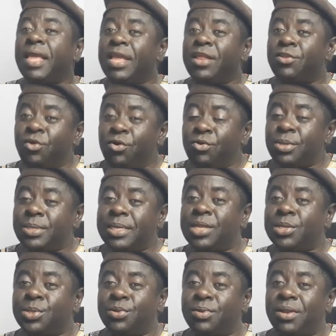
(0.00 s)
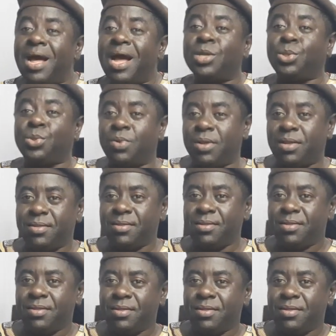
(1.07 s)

et non le sélectionneur adjoint.